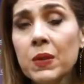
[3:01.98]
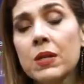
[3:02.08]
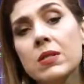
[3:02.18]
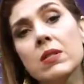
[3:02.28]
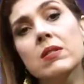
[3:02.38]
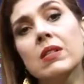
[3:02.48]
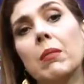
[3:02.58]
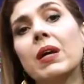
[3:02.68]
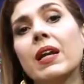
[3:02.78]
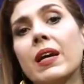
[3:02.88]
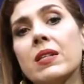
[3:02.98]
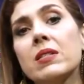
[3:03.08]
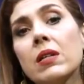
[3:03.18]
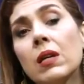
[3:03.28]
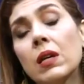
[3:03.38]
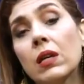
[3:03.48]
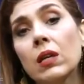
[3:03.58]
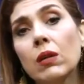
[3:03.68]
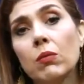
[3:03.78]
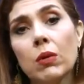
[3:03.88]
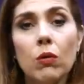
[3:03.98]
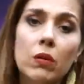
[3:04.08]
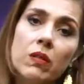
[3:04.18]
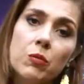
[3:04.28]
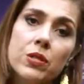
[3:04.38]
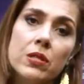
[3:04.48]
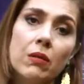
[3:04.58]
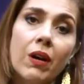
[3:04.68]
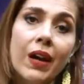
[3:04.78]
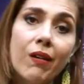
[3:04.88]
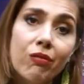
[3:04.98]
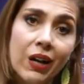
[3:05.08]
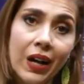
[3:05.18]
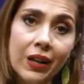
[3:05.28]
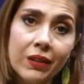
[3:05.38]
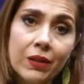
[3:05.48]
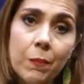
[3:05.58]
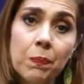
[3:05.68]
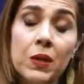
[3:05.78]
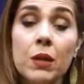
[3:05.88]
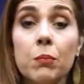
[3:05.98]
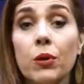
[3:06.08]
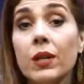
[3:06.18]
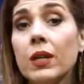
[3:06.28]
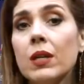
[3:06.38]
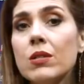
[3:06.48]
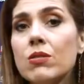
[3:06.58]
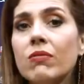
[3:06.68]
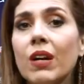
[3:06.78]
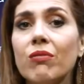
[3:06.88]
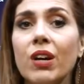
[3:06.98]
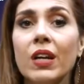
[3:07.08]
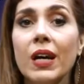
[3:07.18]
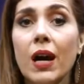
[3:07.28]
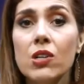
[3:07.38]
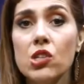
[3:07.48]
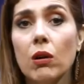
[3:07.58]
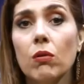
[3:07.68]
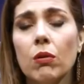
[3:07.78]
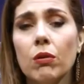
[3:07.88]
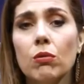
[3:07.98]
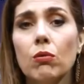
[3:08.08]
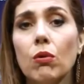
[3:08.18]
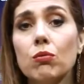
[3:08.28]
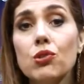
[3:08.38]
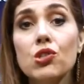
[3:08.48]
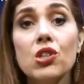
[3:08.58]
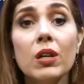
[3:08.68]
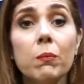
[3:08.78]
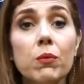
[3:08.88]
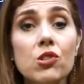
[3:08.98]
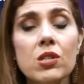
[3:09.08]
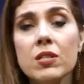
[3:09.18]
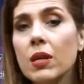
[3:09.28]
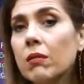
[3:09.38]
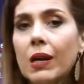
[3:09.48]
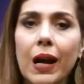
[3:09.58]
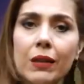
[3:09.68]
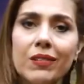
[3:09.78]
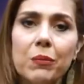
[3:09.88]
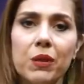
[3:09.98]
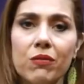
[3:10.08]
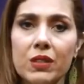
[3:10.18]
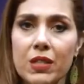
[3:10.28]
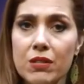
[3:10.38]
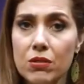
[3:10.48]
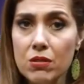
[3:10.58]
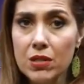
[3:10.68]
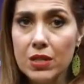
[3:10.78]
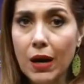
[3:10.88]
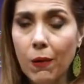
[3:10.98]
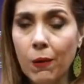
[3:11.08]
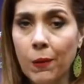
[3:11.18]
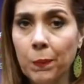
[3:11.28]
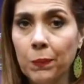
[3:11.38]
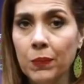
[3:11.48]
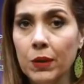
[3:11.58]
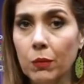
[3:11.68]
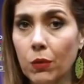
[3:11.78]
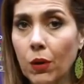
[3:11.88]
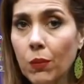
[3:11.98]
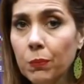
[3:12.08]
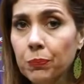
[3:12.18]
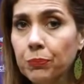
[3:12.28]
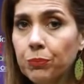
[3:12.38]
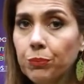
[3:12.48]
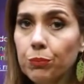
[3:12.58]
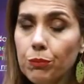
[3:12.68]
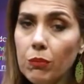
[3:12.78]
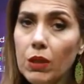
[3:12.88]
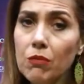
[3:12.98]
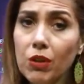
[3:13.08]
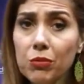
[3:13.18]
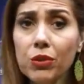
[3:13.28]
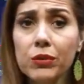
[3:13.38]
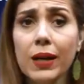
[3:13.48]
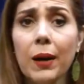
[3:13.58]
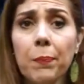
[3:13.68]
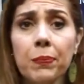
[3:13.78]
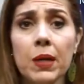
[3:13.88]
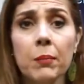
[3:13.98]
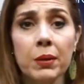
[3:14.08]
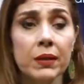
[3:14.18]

se estabelece que uma contribuição é válida? Porque isso vai variar de acordo com o tipo de segurado da Previdência Social. Tá bom? Vamos voltar para a